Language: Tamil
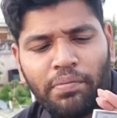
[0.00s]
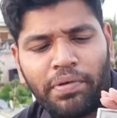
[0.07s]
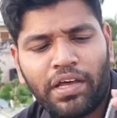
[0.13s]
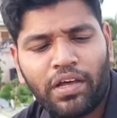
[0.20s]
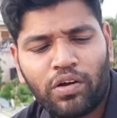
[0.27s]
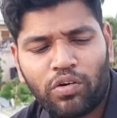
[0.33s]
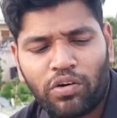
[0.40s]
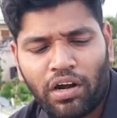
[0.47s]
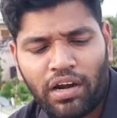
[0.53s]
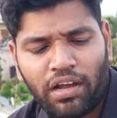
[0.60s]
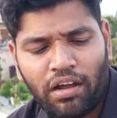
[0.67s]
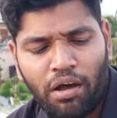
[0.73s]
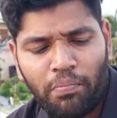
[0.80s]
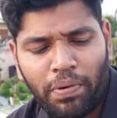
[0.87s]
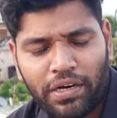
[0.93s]
செமையாக இருக்கும் நல்லா
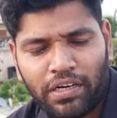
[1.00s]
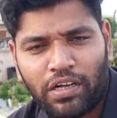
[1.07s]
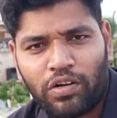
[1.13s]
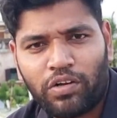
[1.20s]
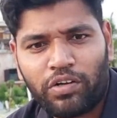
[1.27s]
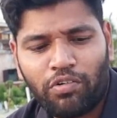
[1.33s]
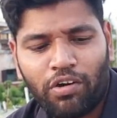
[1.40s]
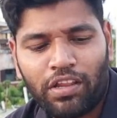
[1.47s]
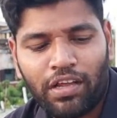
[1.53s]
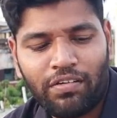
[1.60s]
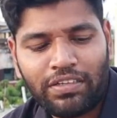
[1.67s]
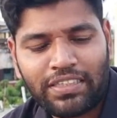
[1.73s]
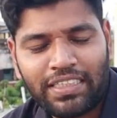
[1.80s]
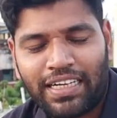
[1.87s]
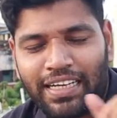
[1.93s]
காம்பேக்டாக இருக்கும் இவ்வளோ தான்
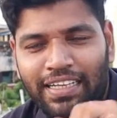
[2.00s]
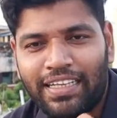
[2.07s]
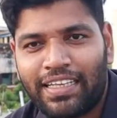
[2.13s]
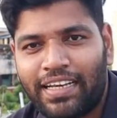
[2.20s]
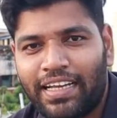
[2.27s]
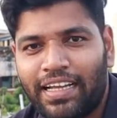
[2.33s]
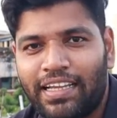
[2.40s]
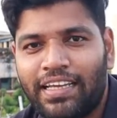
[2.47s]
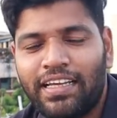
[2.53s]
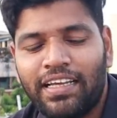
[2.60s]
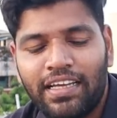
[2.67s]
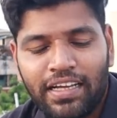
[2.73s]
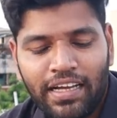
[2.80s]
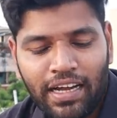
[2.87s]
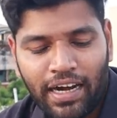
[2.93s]
வச்சுருக்கிறதே தெரியாது
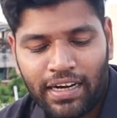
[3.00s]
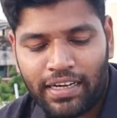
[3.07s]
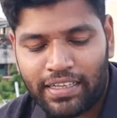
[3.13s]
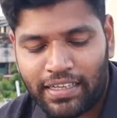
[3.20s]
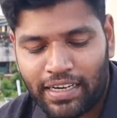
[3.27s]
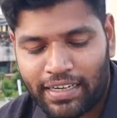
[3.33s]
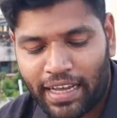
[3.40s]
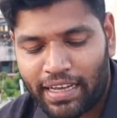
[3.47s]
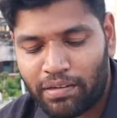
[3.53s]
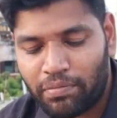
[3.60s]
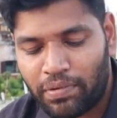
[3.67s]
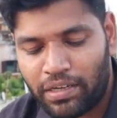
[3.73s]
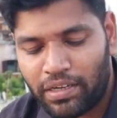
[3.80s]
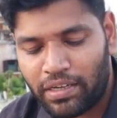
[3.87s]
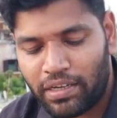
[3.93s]
அண்ட் இதில்
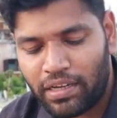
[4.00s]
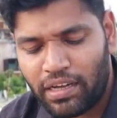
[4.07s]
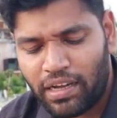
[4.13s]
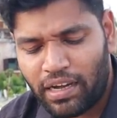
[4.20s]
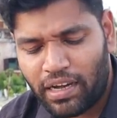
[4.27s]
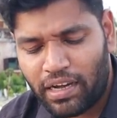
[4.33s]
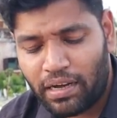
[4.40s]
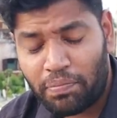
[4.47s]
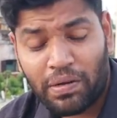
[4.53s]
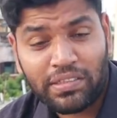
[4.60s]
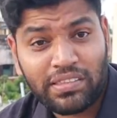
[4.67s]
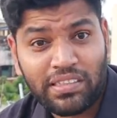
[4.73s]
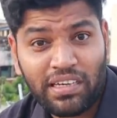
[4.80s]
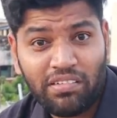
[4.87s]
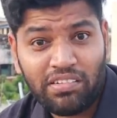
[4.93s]
டைமு ப்ளஸ்
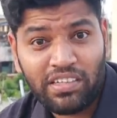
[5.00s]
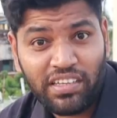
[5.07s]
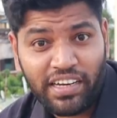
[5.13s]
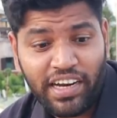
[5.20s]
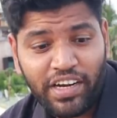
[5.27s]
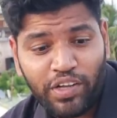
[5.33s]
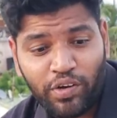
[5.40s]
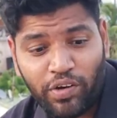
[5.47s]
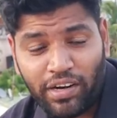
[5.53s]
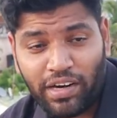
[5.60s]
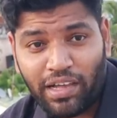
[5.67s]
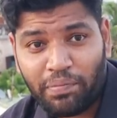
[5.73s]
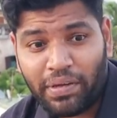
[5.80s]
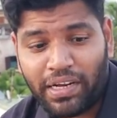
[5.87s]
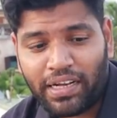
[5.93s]
இதில் வந்து ரேடியோ
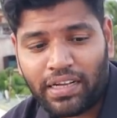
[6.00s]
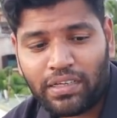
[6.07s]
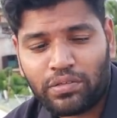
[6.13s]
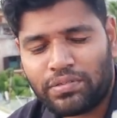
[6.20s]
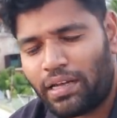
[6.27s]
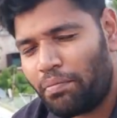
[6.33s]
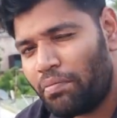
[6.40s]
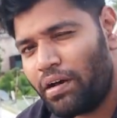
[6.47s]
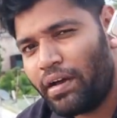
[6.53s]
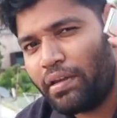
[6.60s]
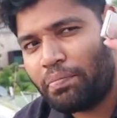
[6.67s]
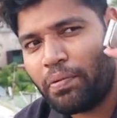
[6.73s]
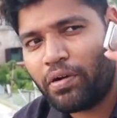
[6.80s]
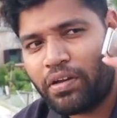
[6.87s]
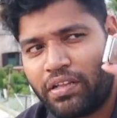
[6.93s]
எல்லாமே இருக்குது செம்ம
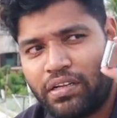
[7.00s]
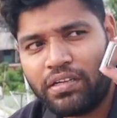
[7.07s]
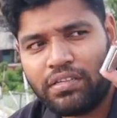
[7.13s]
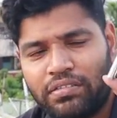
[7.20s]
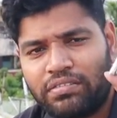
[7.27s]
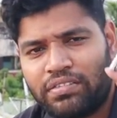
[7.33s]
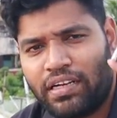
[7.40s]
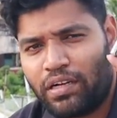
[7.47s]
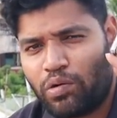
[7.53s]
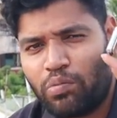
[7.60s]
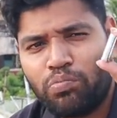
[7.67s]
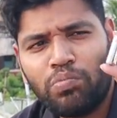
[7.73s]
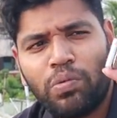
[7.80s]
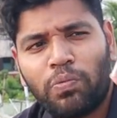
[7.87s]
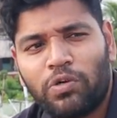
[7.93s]
ஐபாடு இது எனக்கு
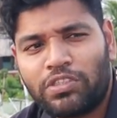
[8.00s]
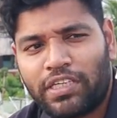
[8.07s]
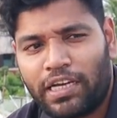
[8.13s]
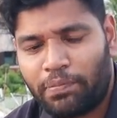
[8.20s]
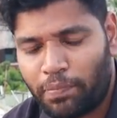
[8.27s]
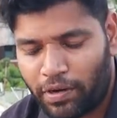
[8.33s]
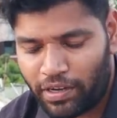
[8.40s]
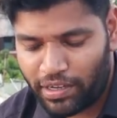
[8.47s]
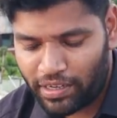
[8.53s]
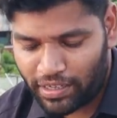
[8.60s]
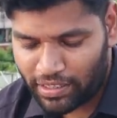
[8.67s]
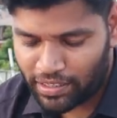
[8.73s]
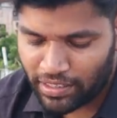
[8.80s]
ரொம்ப பிடிச்ச ஐபாடு எனக்கு